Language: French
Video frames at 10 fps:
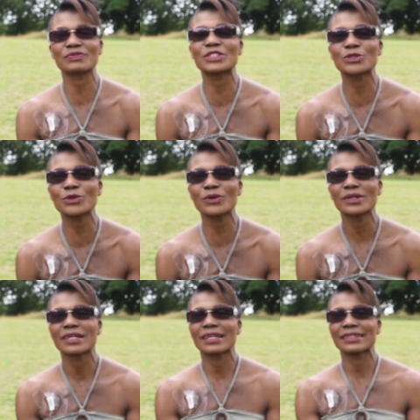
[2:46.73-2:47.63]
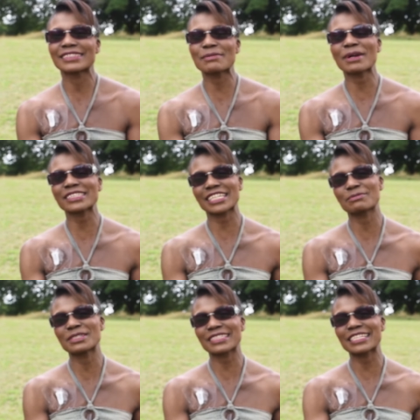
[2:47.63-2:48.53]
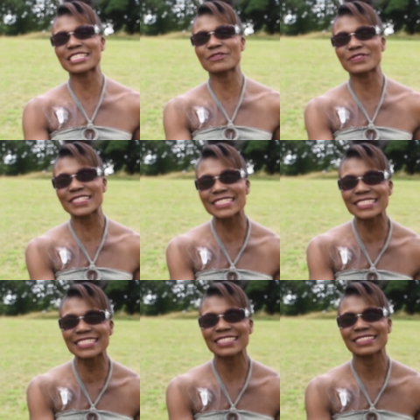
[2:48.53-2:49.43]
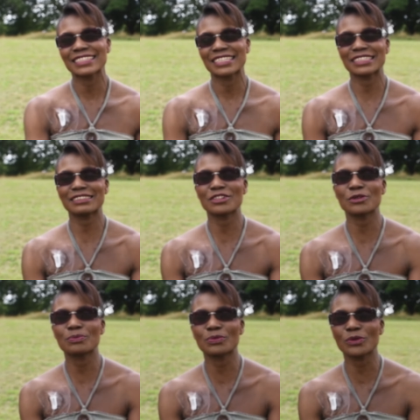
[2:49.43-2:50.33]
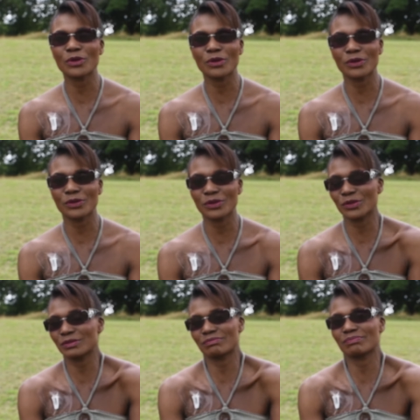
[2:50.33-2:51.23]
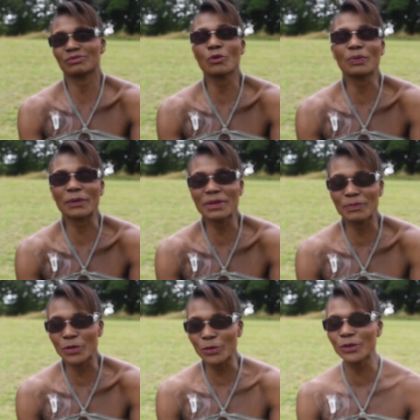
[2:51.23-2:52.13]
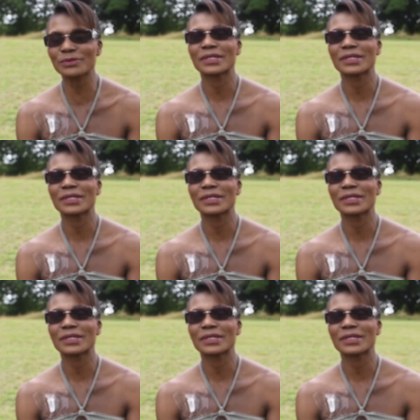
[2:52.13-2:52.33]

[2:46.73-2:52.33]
vidéo, démarche administrative, TINI, euh, pour euh, le permis BE.